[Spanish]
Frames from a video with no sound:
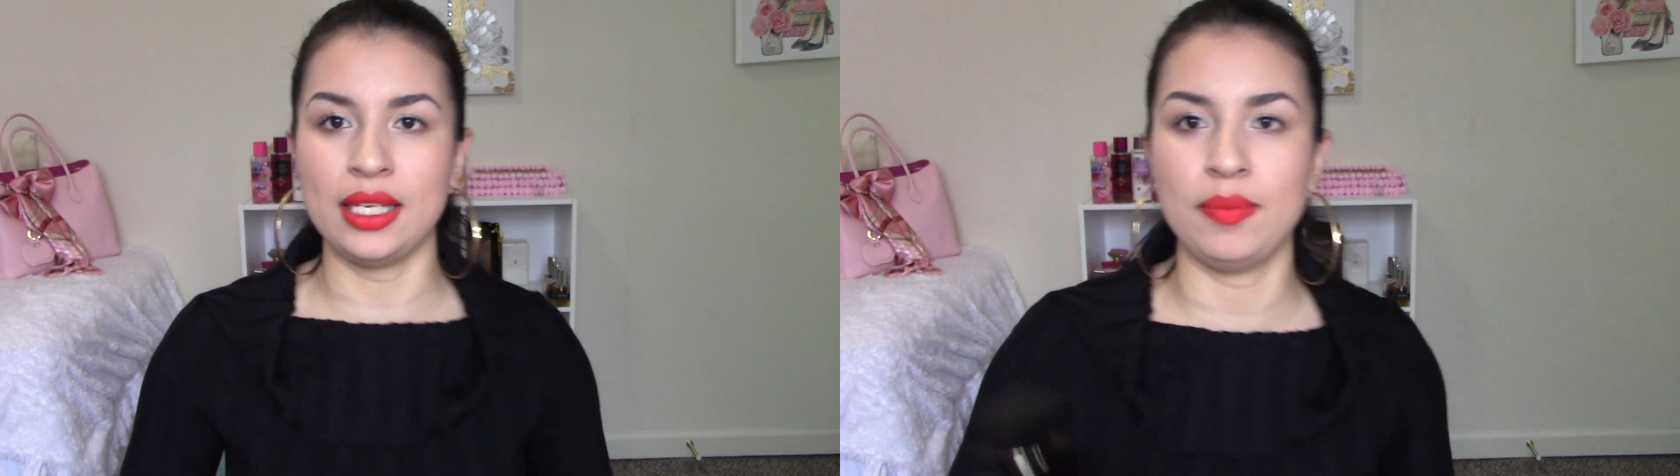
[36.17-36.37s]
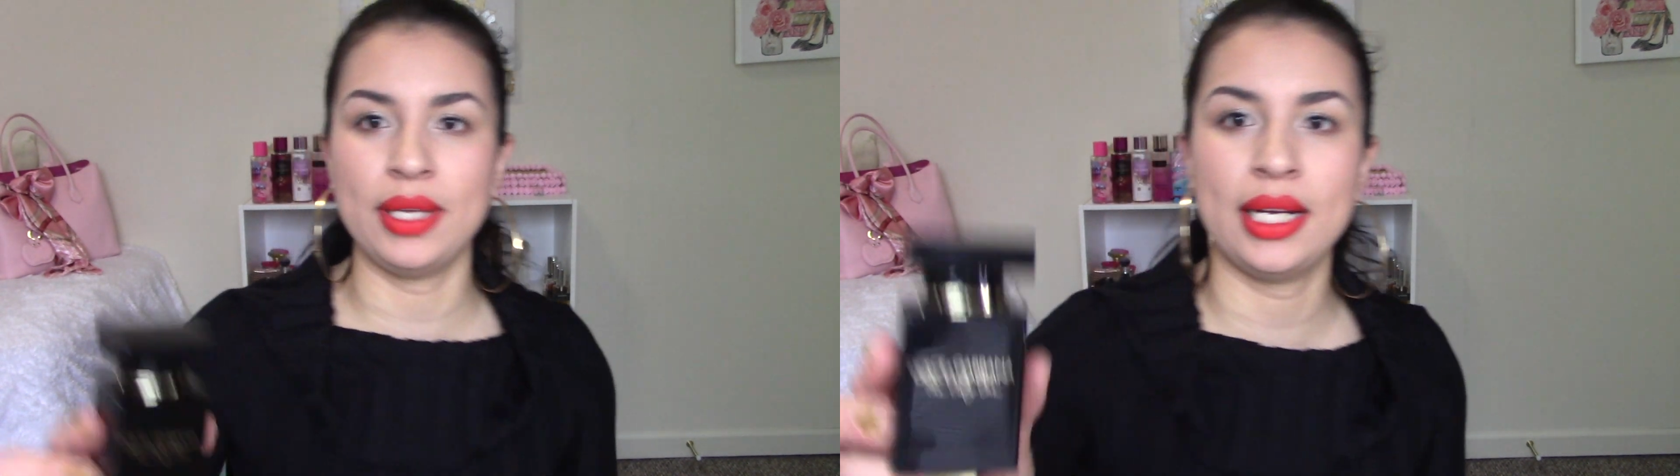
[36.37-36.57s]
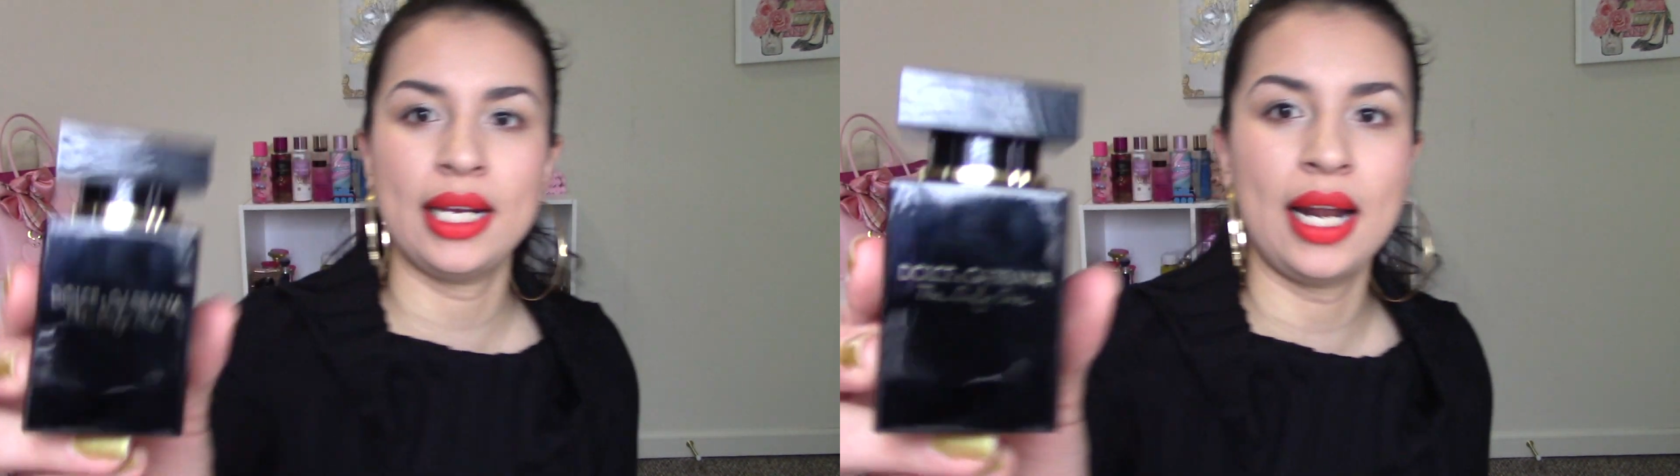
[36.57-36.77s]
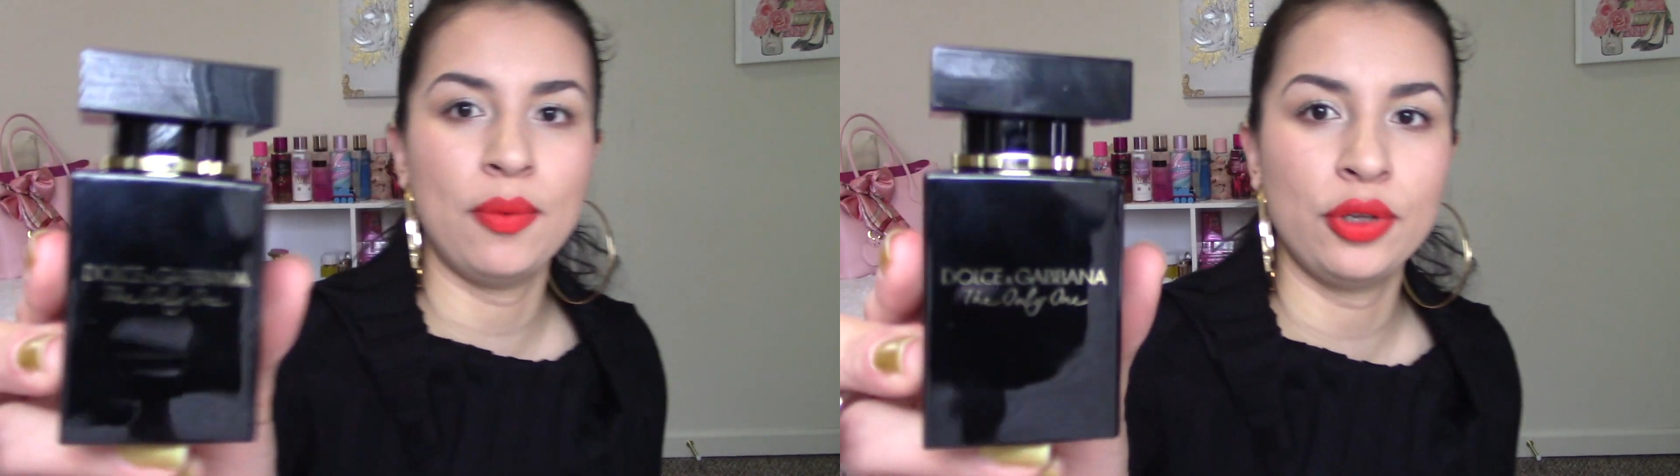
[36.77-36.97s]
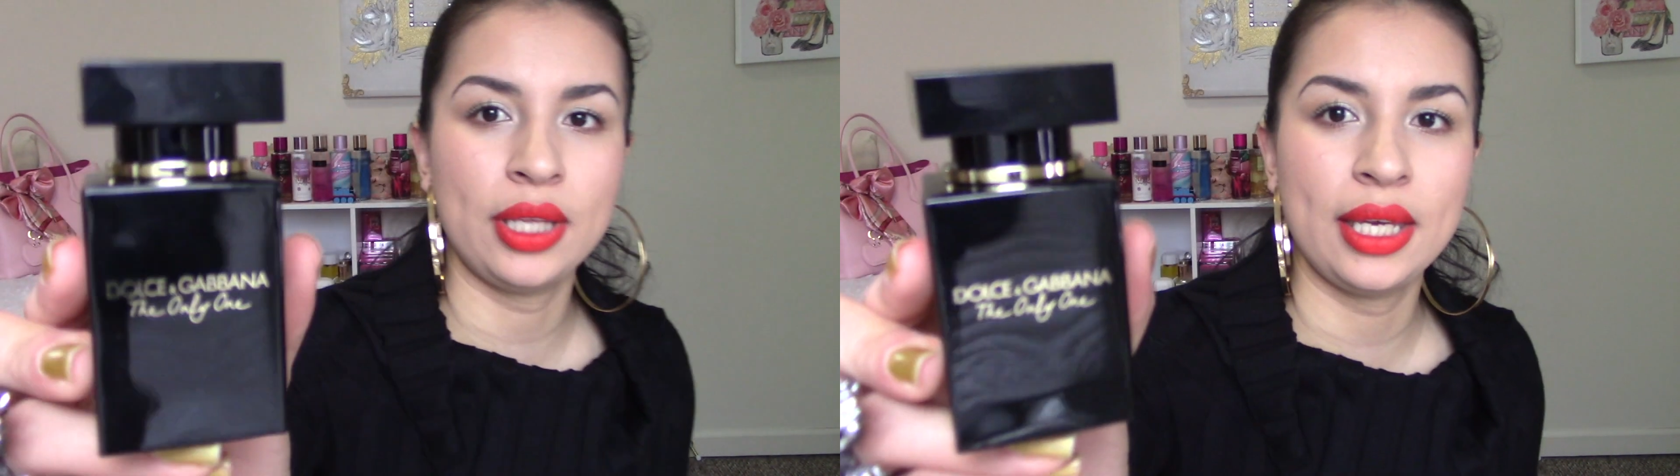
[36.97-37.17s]
y miren la
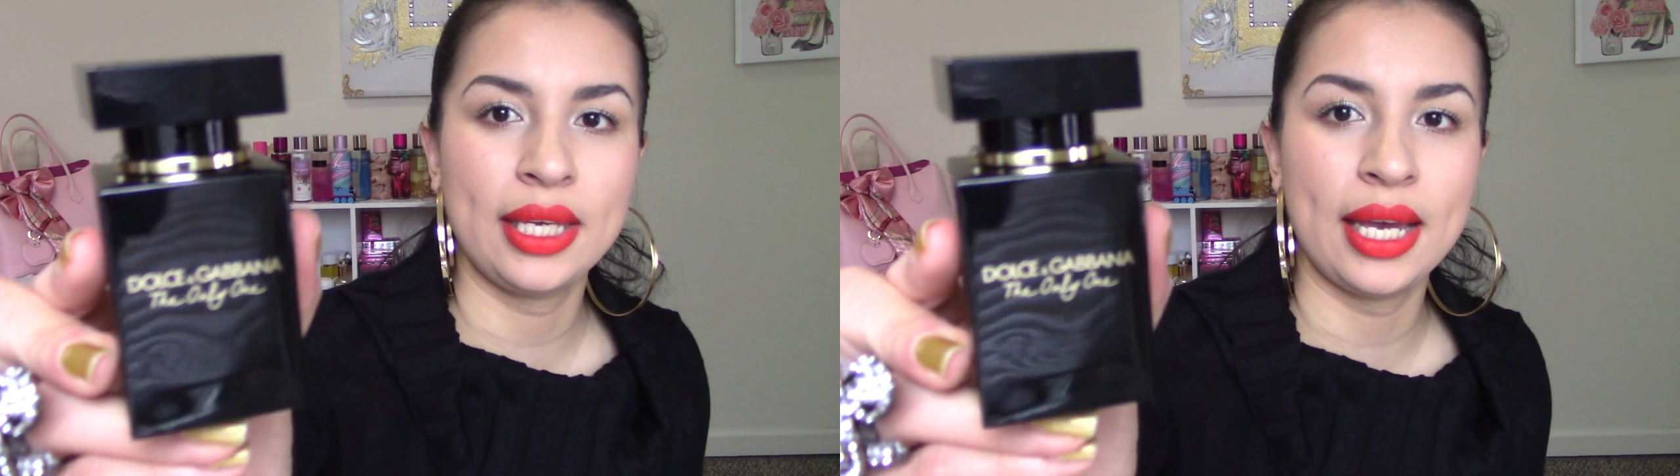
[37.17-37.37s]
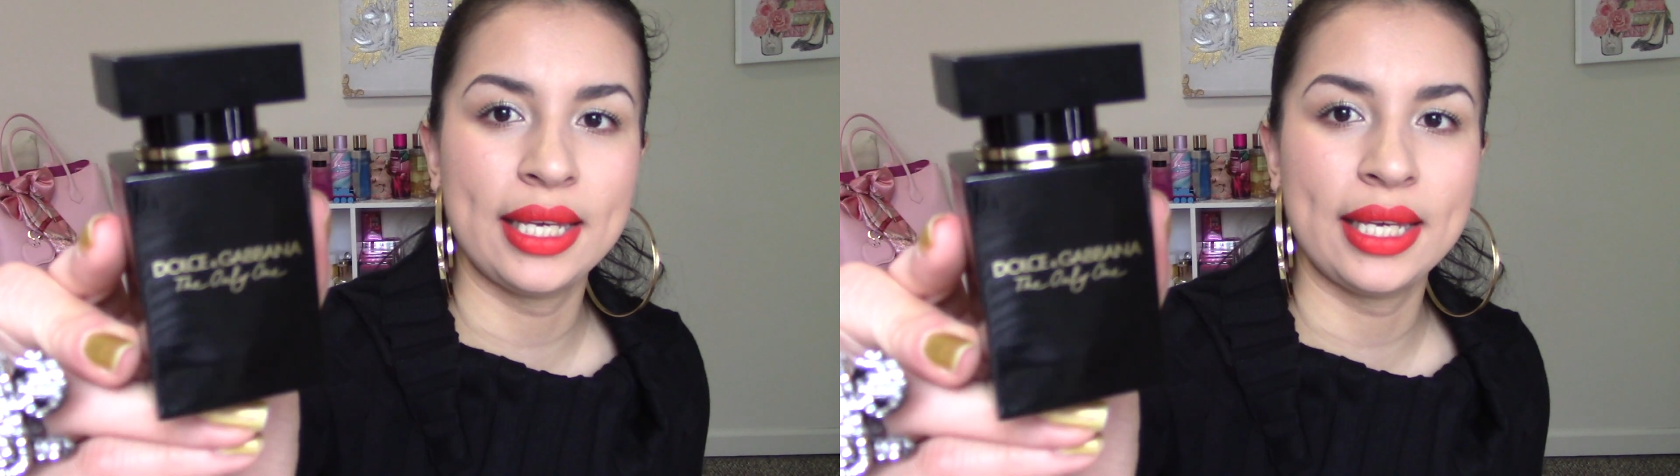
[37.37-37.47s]
botella